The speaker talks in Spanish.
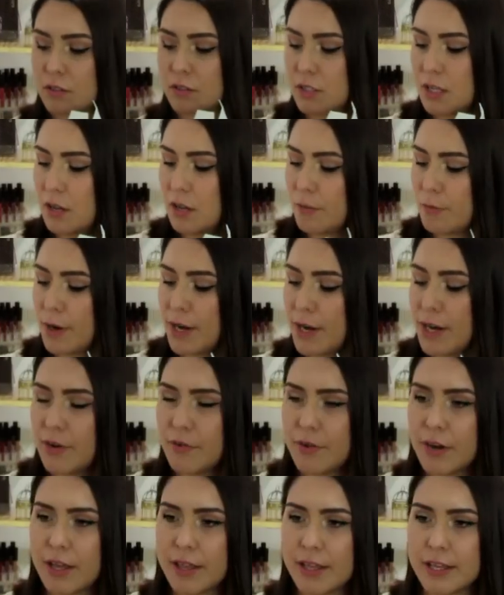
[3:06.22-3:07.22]
Sí, huele
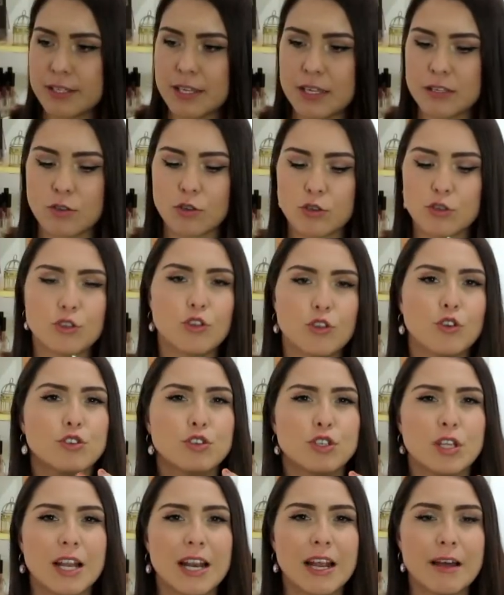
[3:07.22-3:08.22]
una de esas dos. No
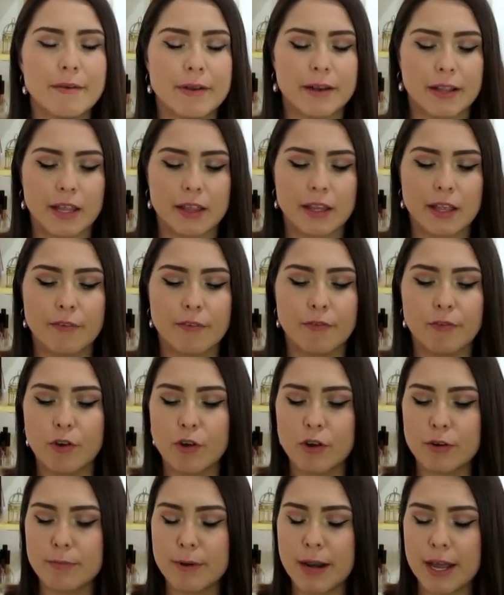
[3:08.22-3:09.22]
sé la verdad qué
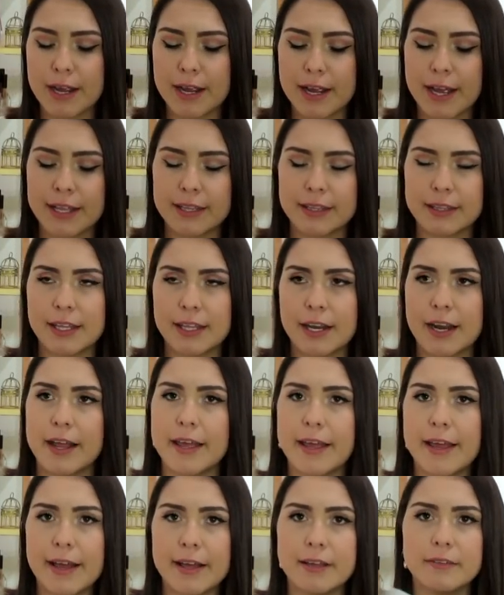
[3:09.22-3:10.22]
flor blanca
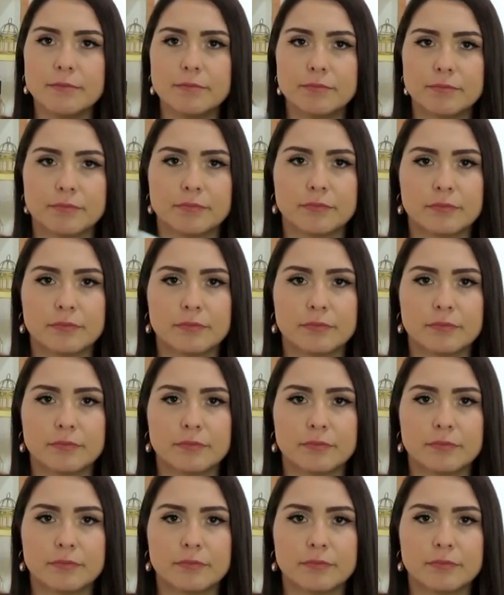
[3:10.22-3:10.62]
traiga.